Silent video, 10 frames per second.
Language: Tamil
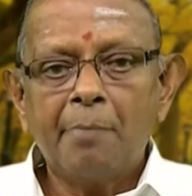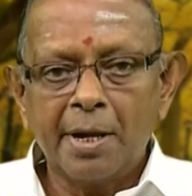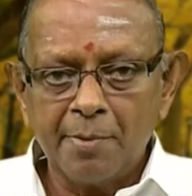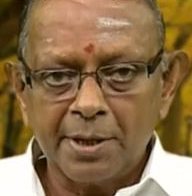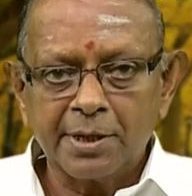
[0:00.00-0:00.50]

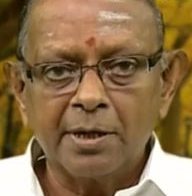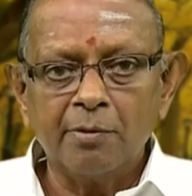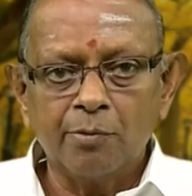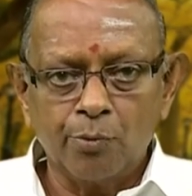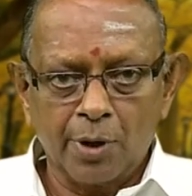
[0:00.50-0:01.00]
பரிமாற்றங்கள்
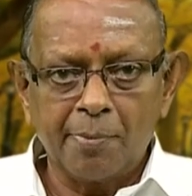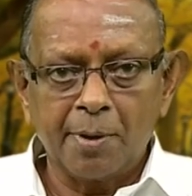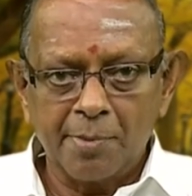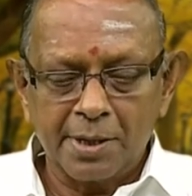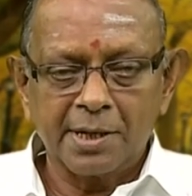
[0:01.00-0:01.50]
உரை
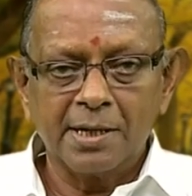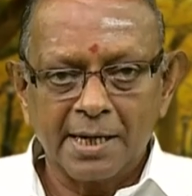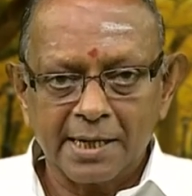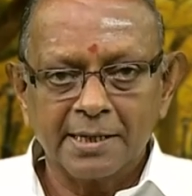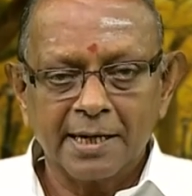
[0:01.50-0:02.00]
பரிமாற்றங்கள்
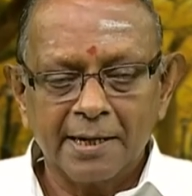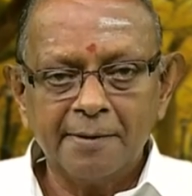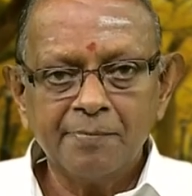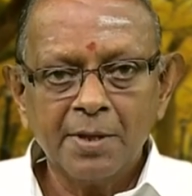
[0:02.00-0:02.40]
நடக்கின்றன